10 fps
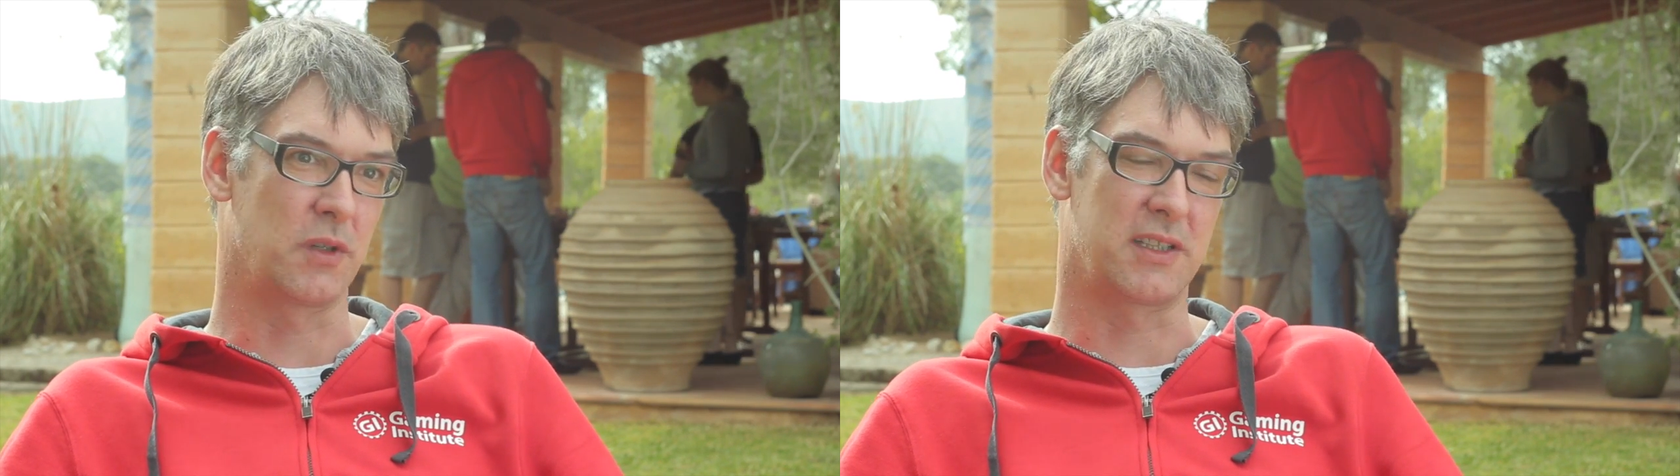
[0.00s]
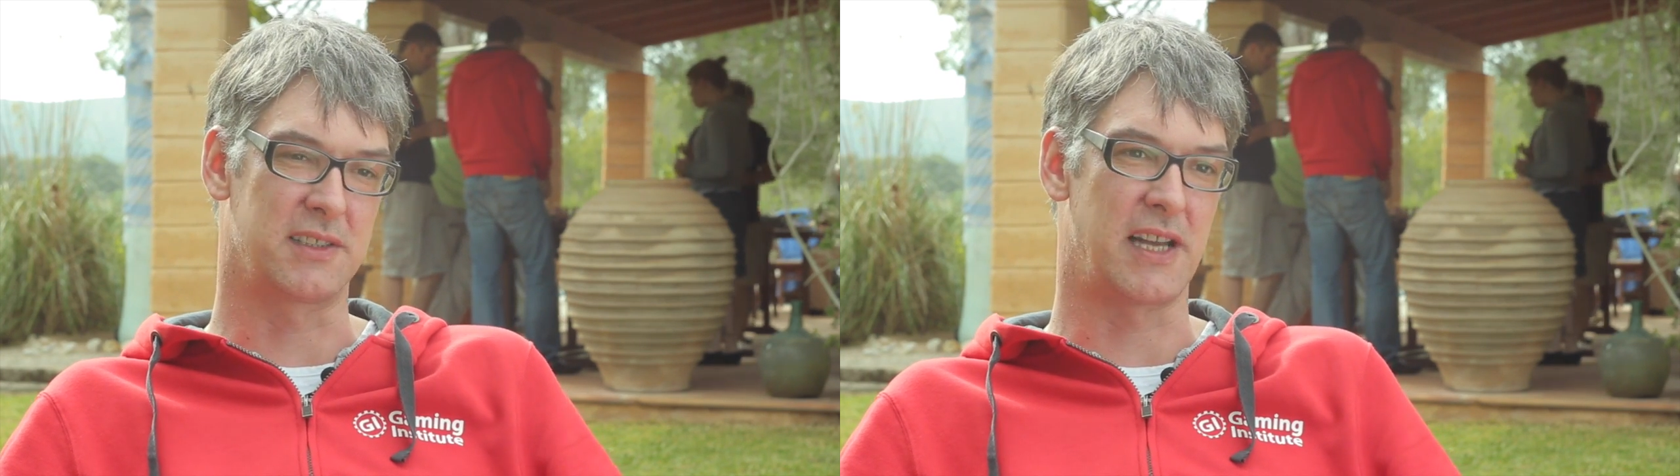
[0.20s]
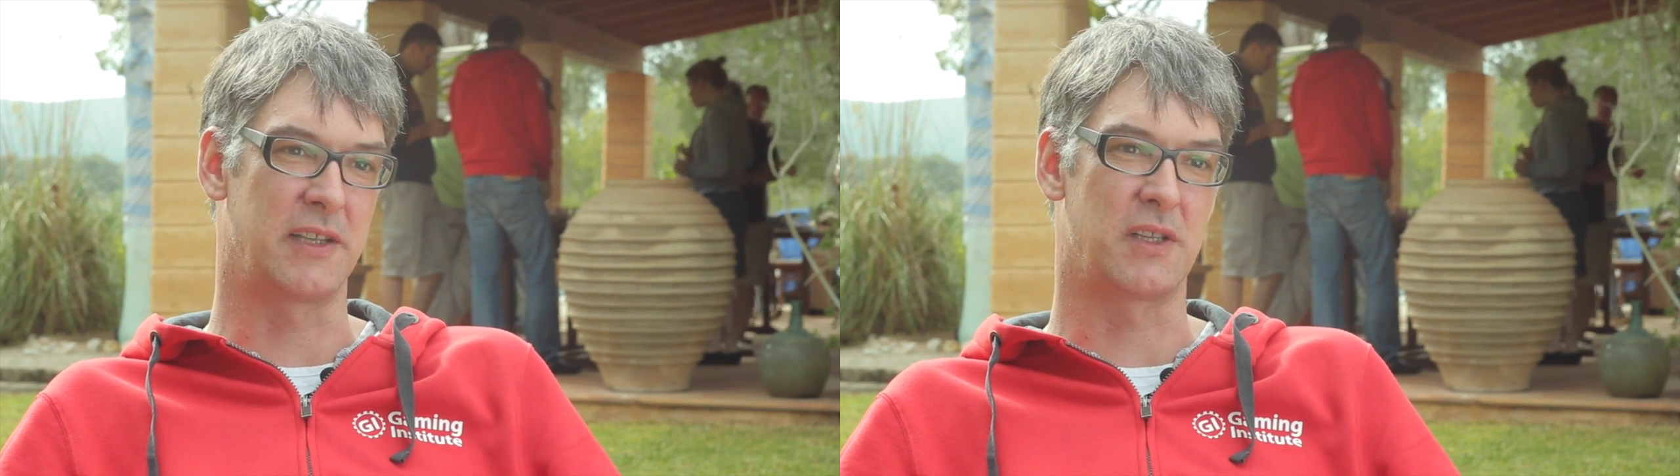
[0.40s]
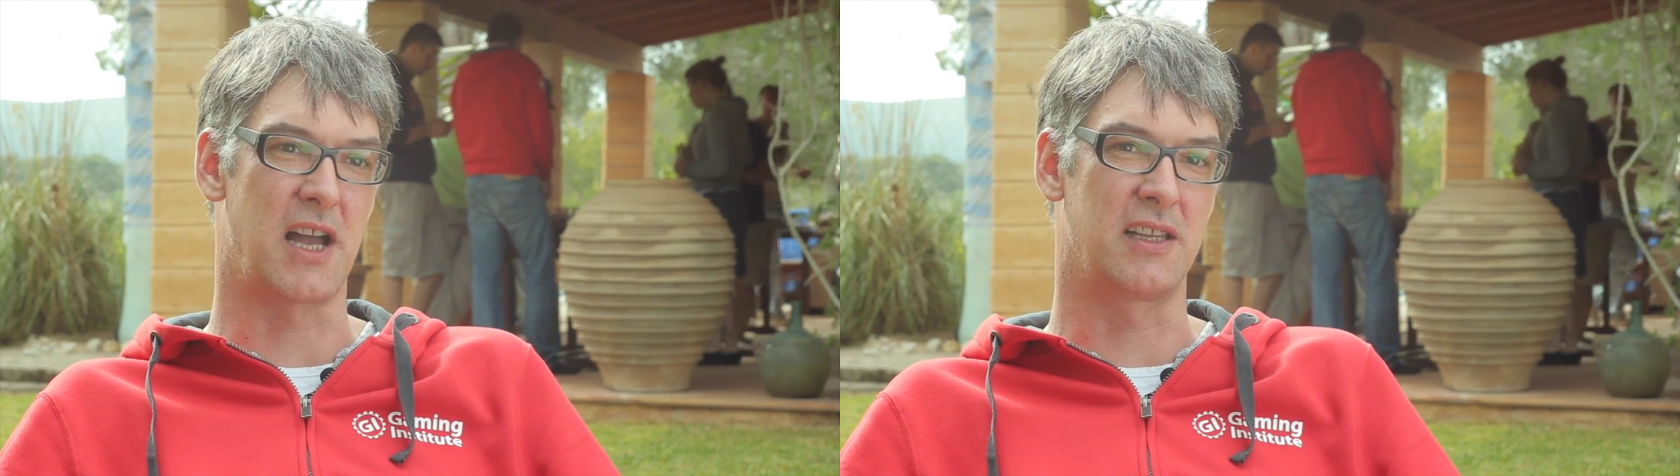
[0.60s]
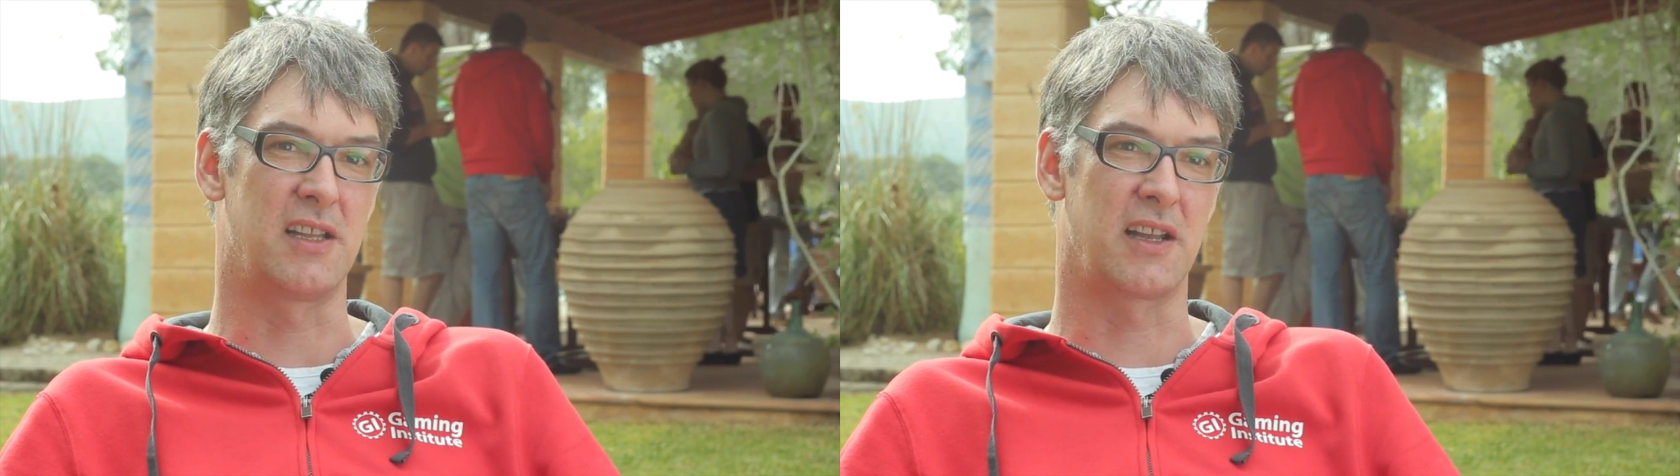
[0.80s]
oder das ein oder
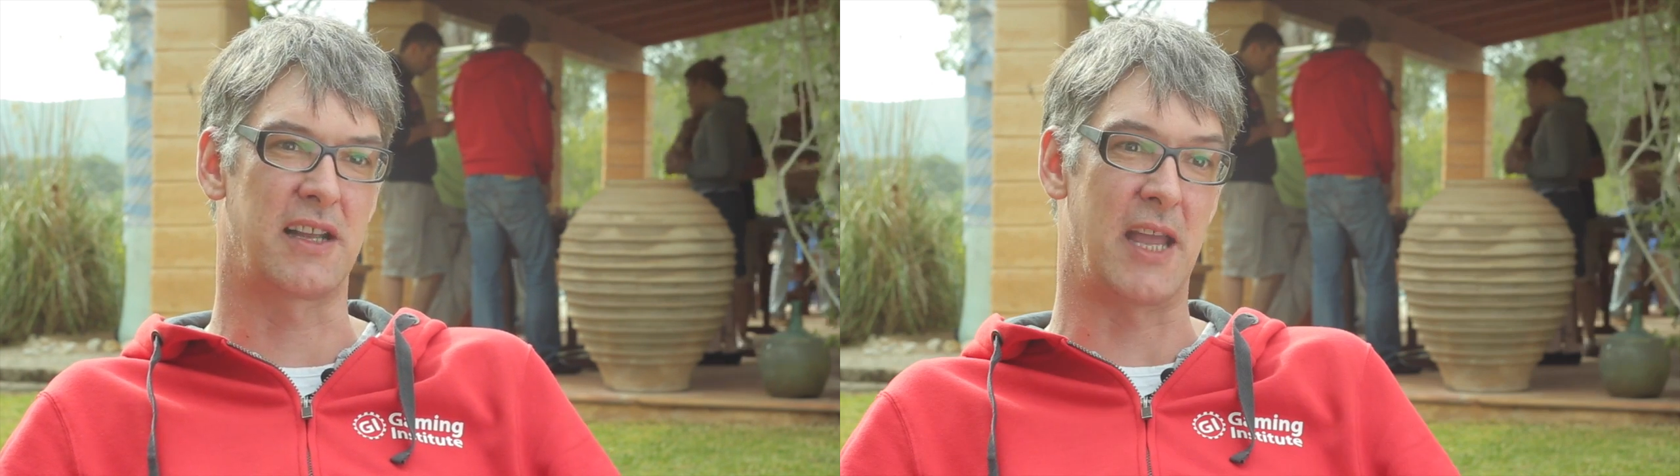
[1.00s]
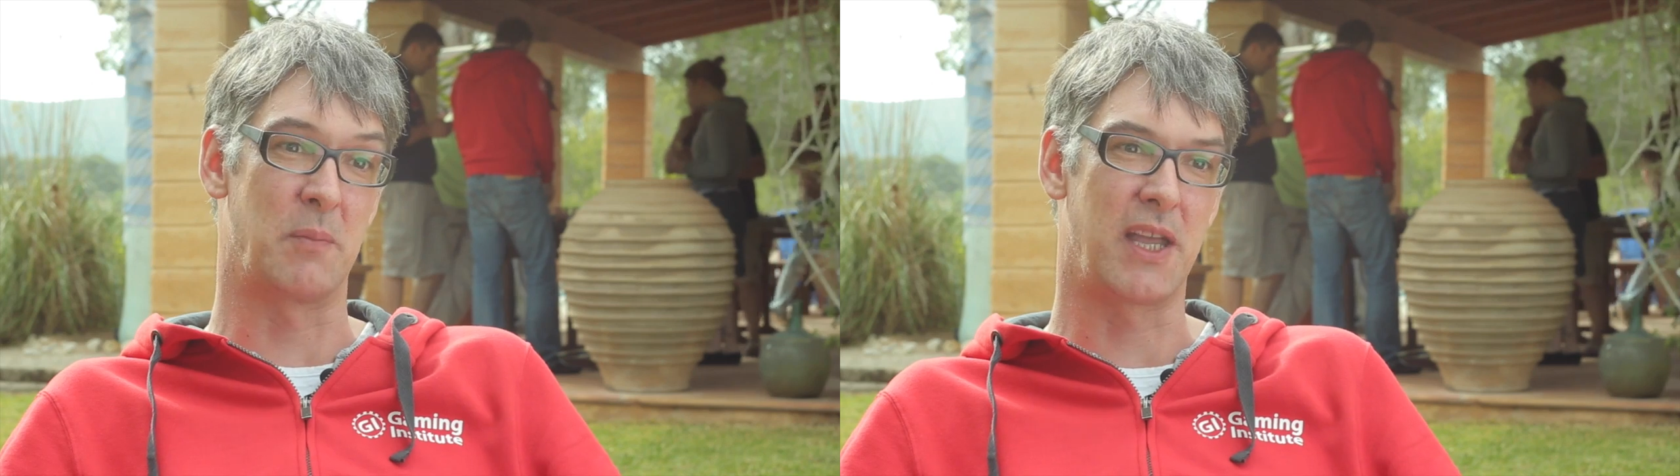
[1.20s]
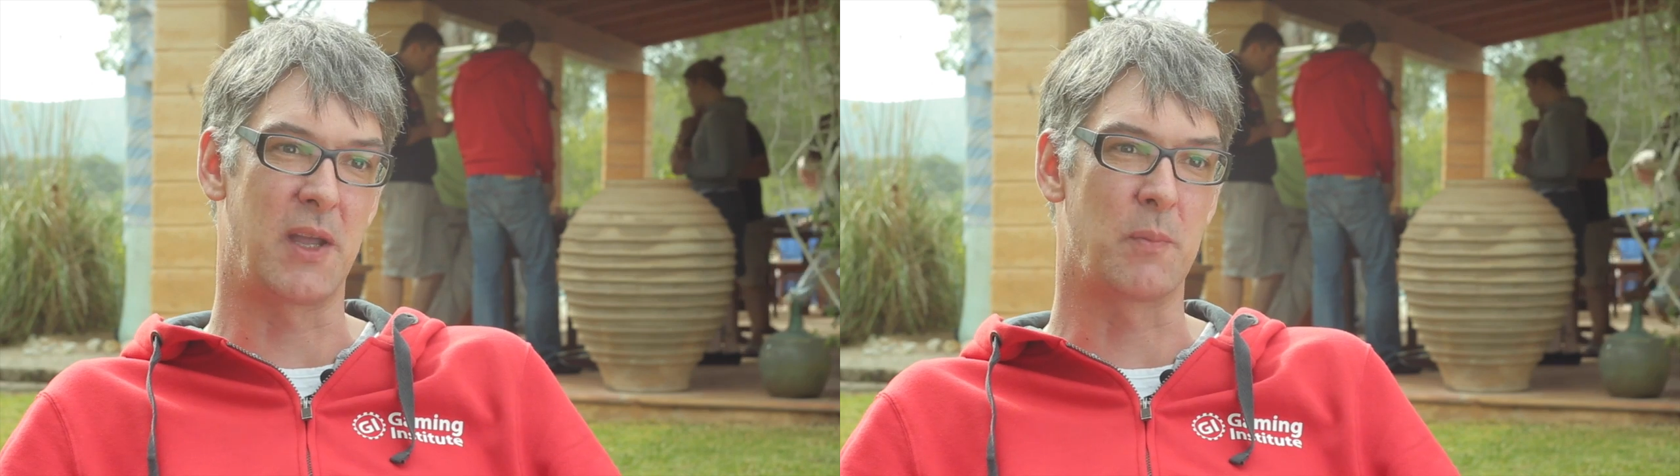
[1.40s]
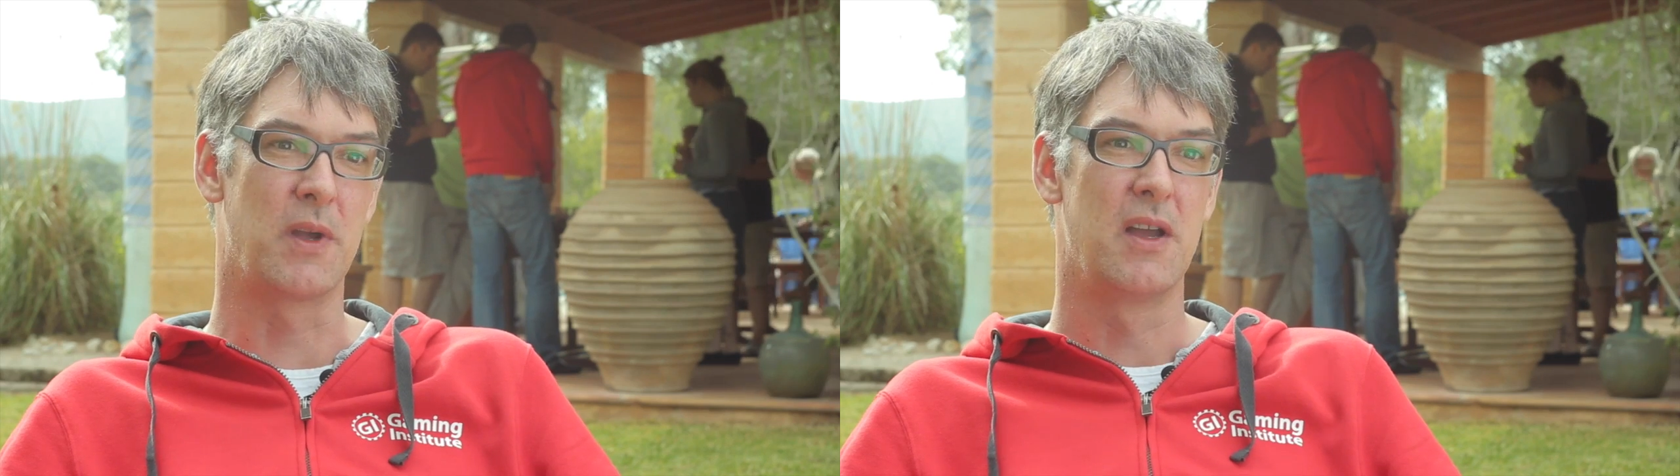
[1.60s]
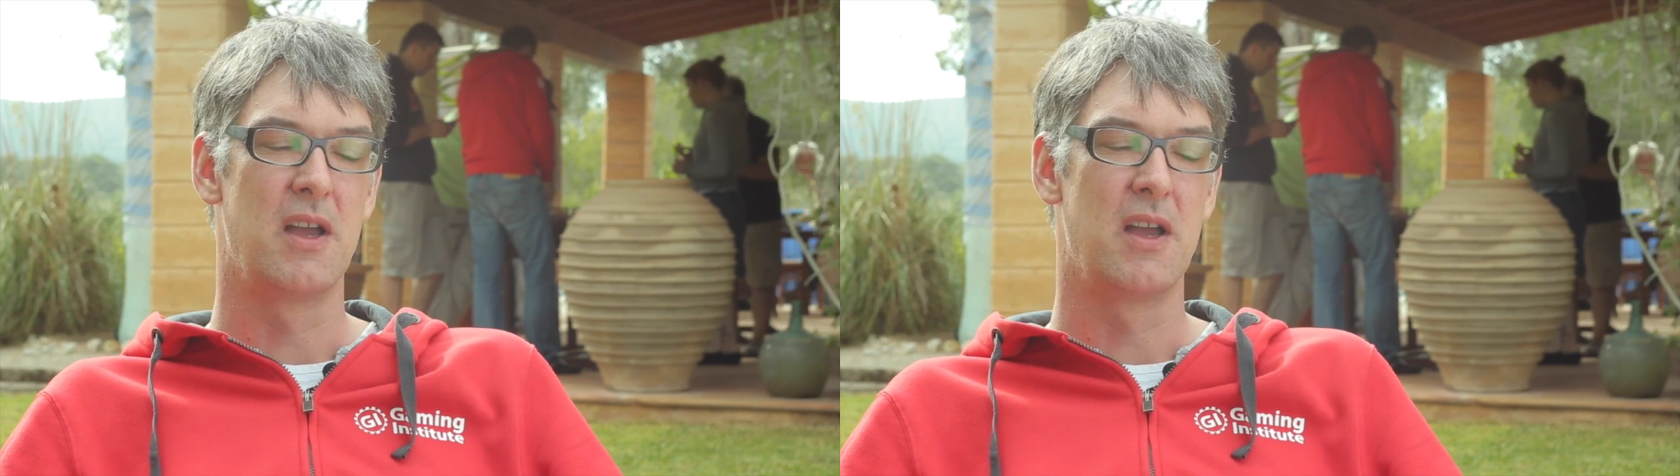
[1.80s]
andere Game geben.